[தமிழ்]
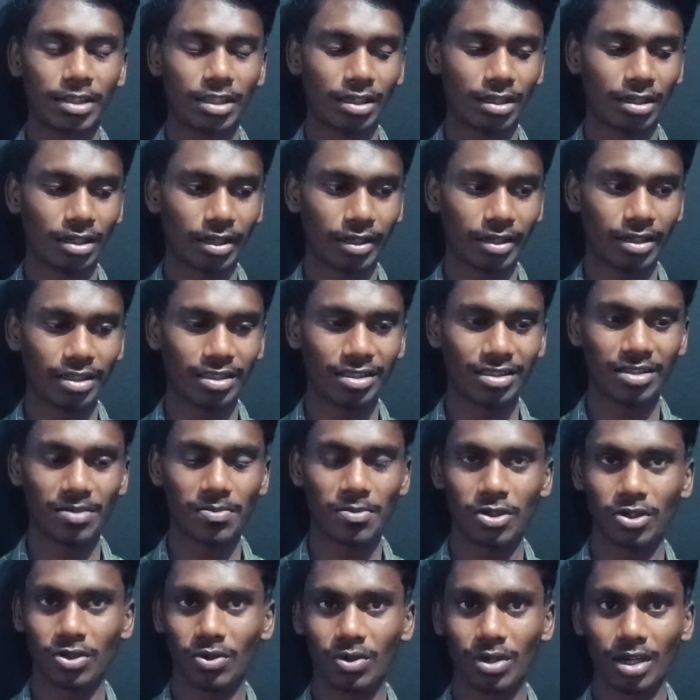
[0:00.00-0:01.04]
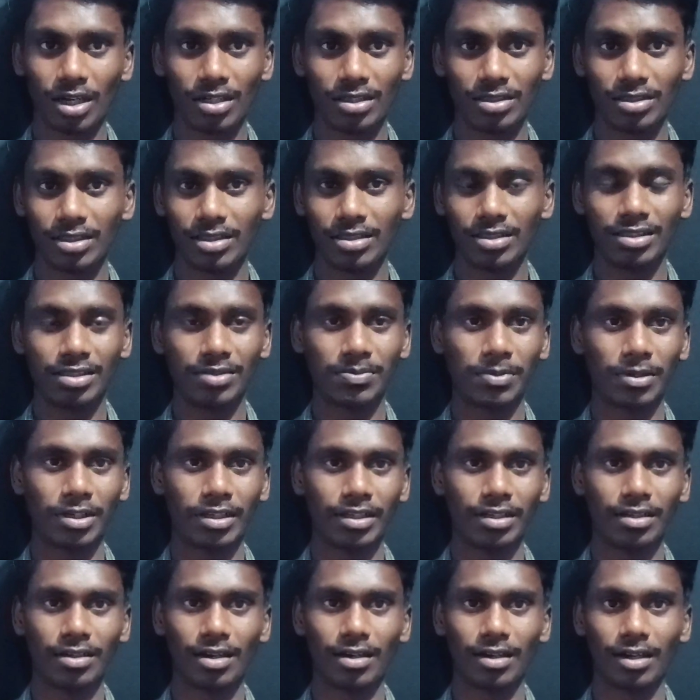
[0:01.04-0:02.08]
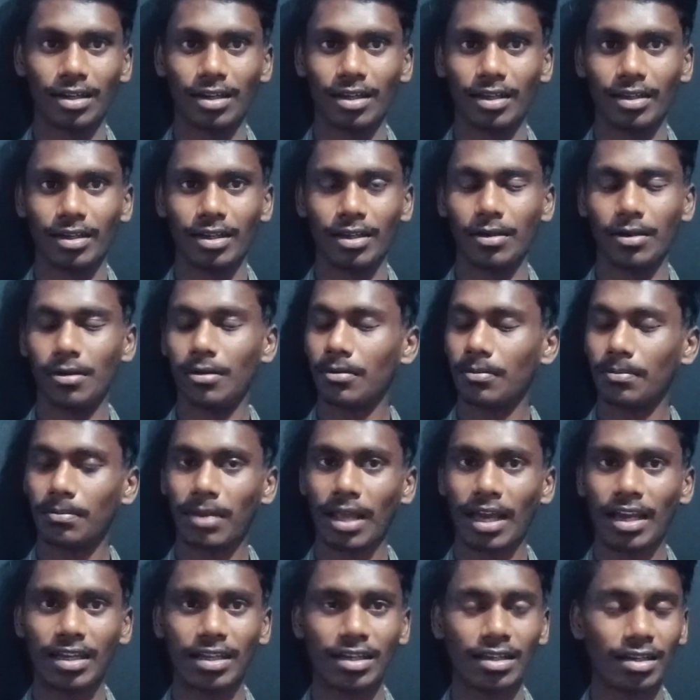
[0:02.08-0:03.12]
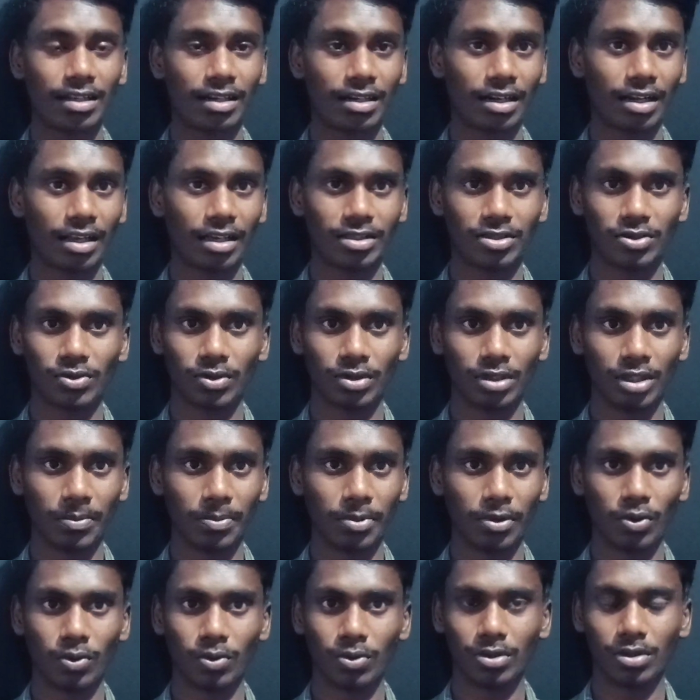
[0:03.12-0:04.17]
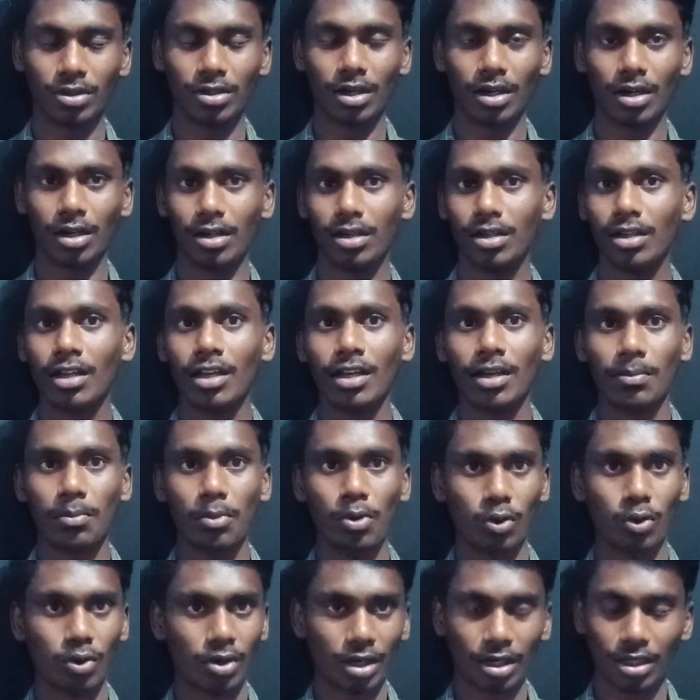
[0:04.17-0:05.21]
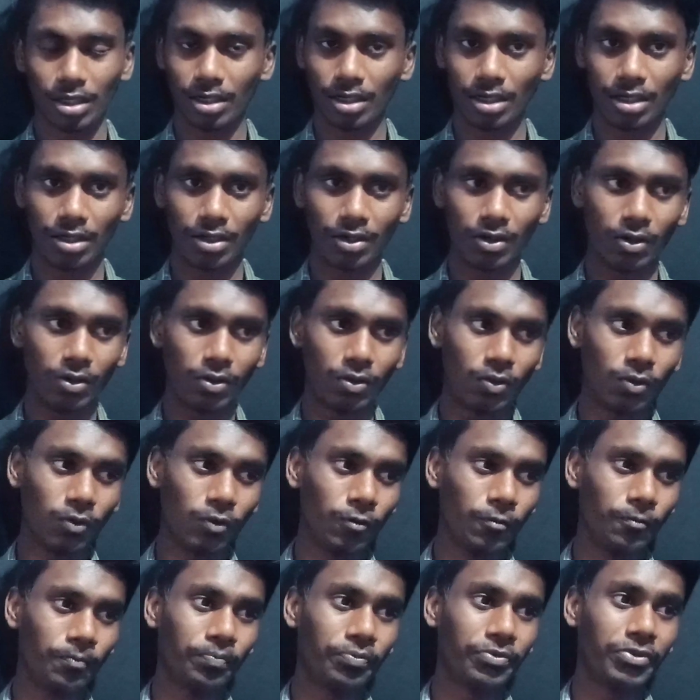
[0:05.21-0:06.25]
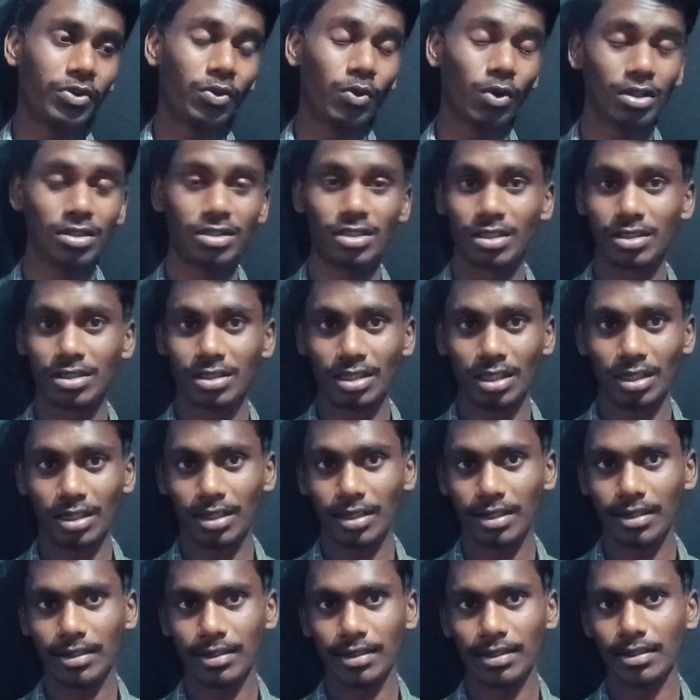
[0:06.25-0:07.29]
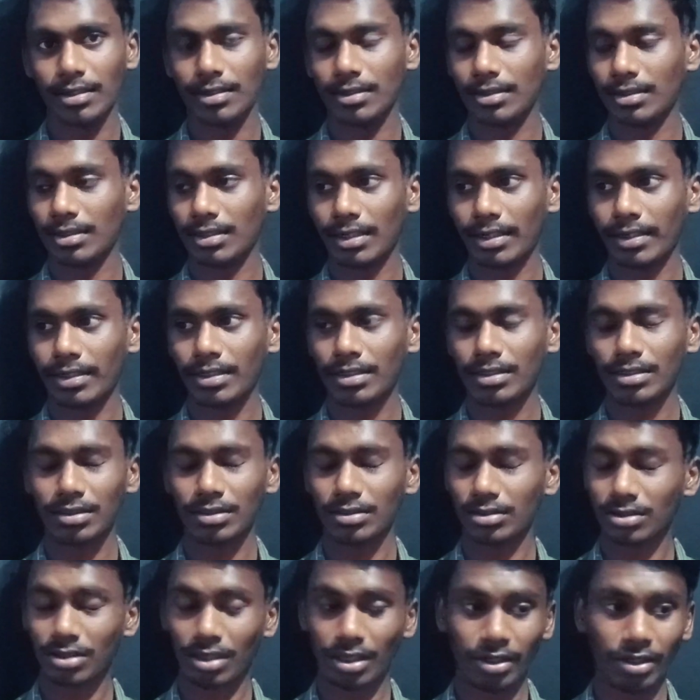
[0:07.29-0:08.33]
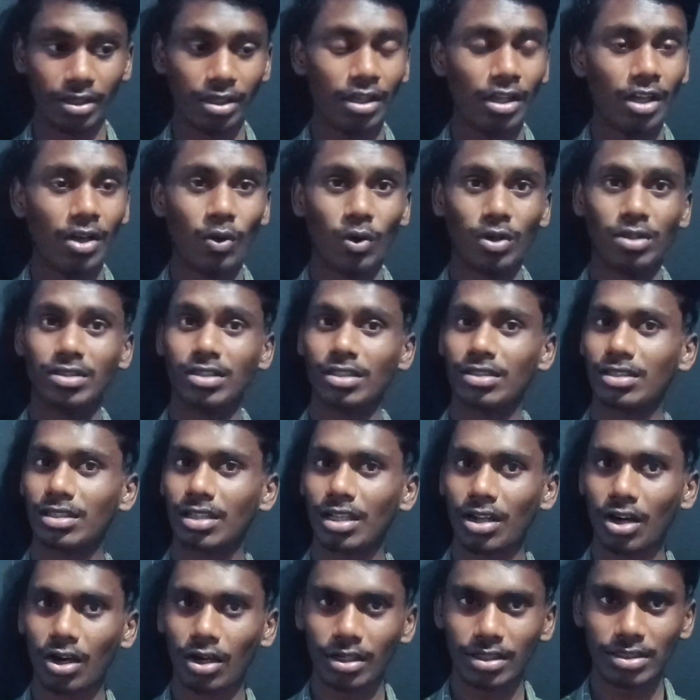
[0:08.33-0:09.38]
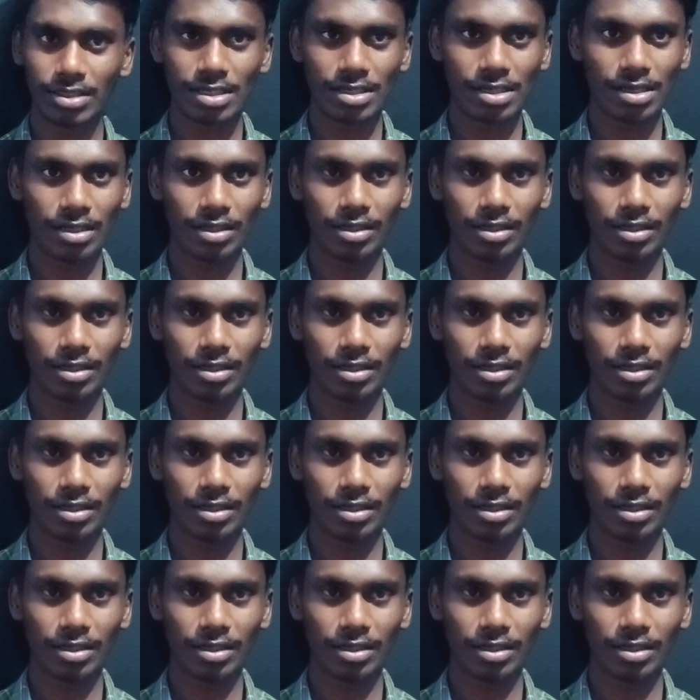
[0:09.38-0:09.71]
பார்த்தீங்கன்னா என்எஸ்க்கு மட்டும் கலர் சேஞ்சஸ் பண்ணியிருக்காங்க அலாயில் பிளாக் கலர் அலாய்ஸ் வந்து இப்போ கொடுத்துட்டாங்க ப்ளூ கலராக இருக்கட்டும் ஒன் சிக்ஸ்டியில் க்ரீன் சாரி ஒன் சிக்ஸ்டியில் ஆரஞ்சு